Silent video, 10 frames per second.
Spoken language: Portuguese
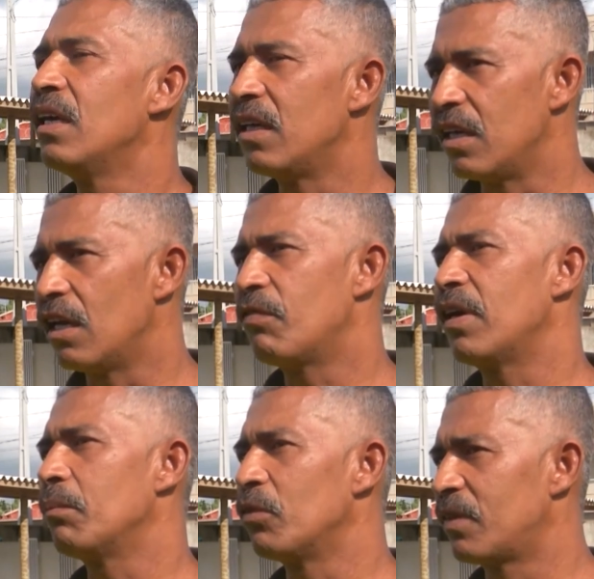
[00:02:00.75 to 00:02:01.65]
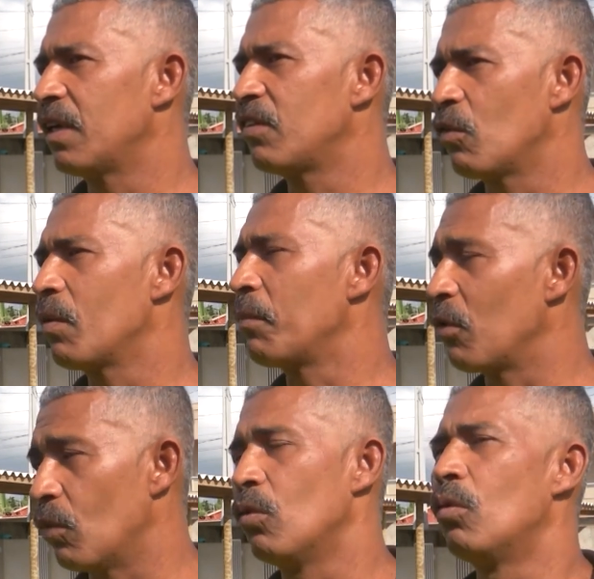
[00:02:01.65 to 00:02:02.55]
e ele vai ter seu,
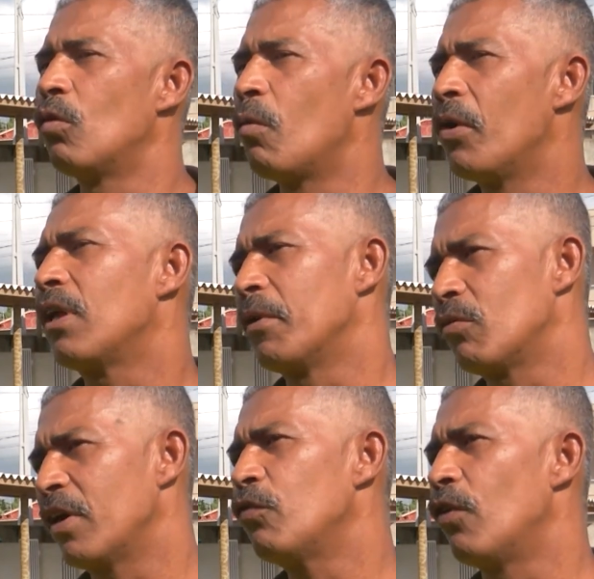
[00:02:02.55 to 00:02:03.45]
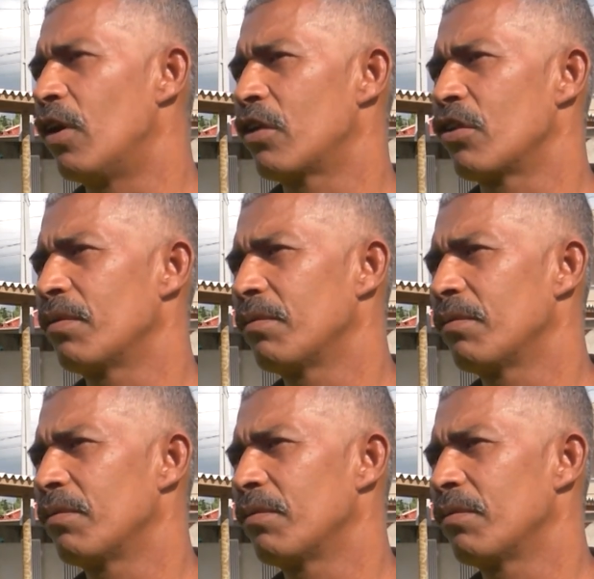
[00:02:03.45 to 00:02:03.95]
um comportamento mais forte.